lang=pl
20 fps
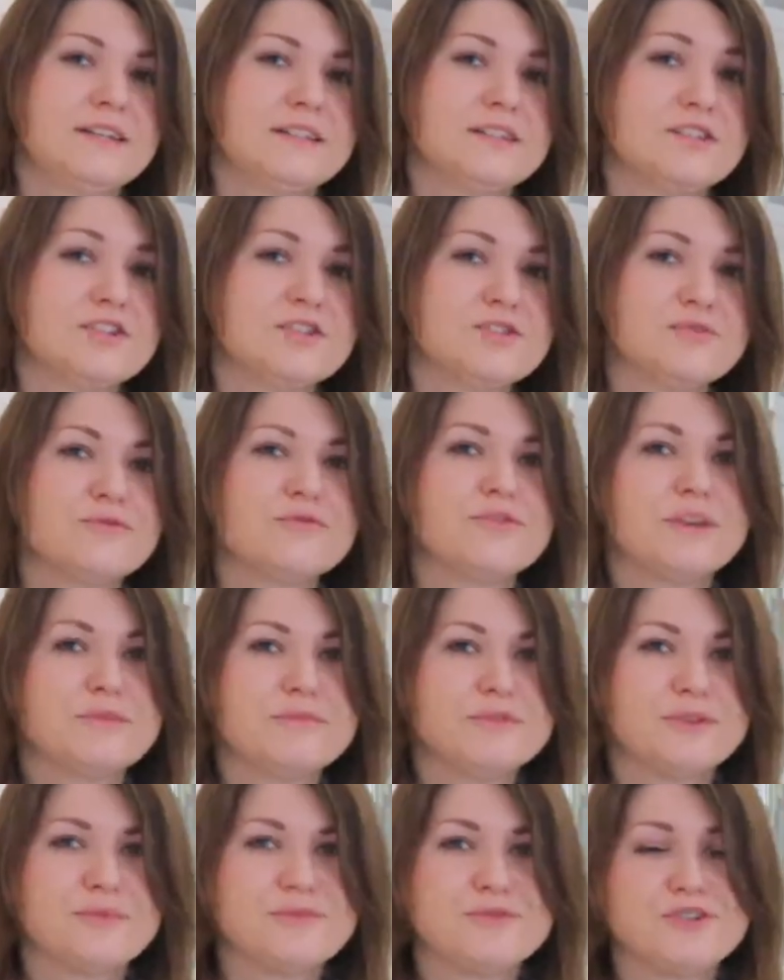Zresztą
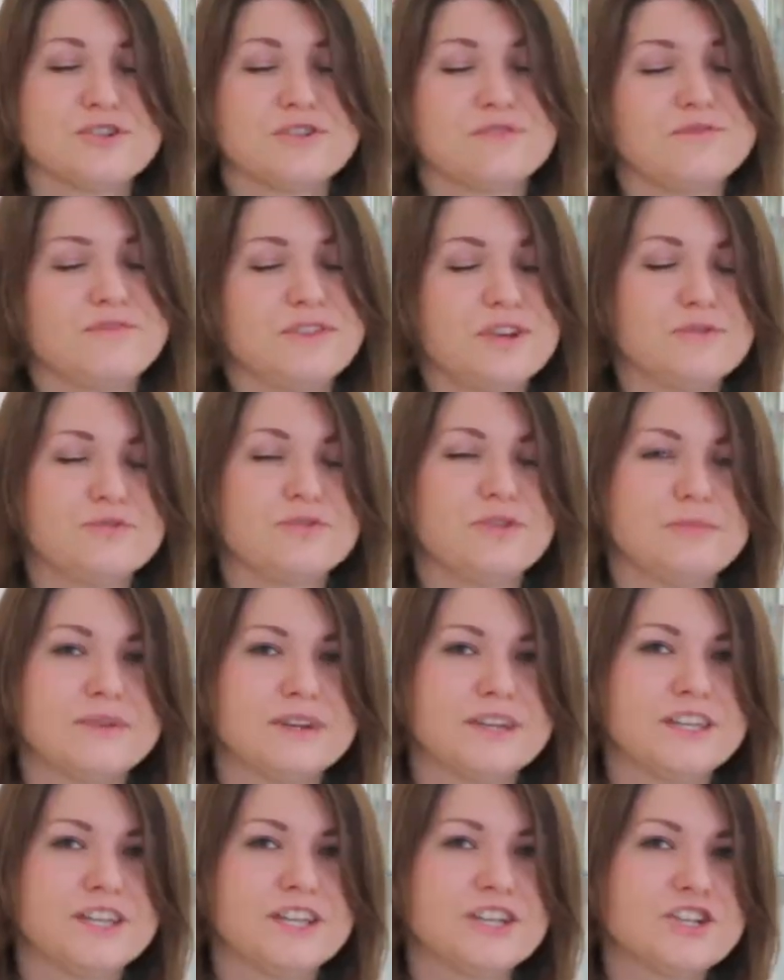wiemy dobrze, że w wielu
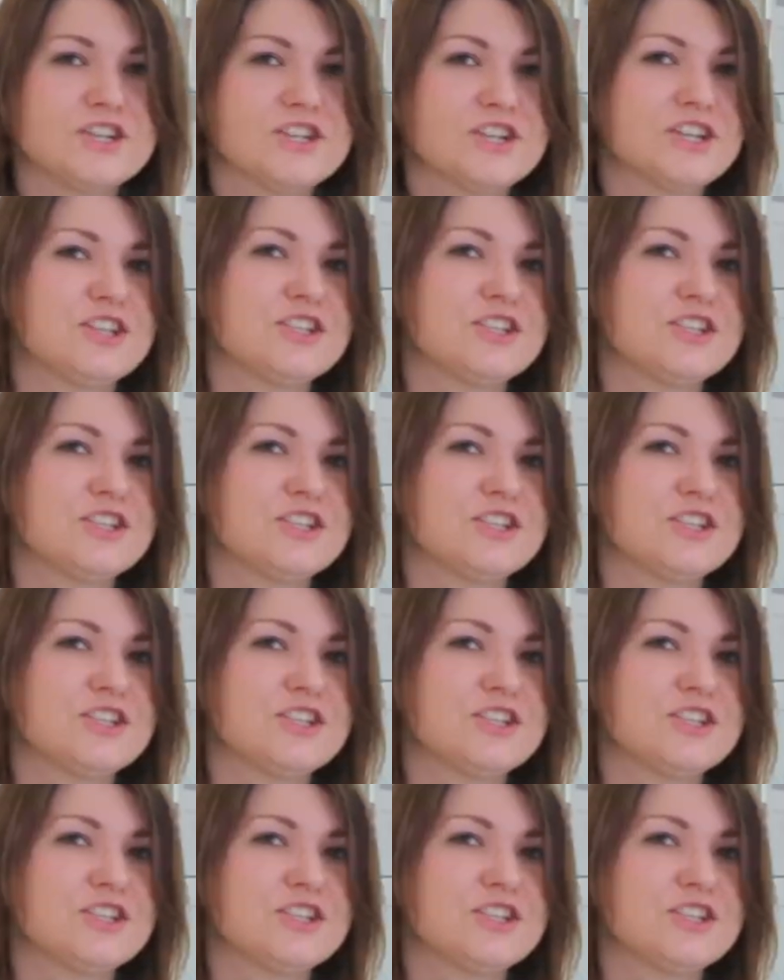domach jeszcze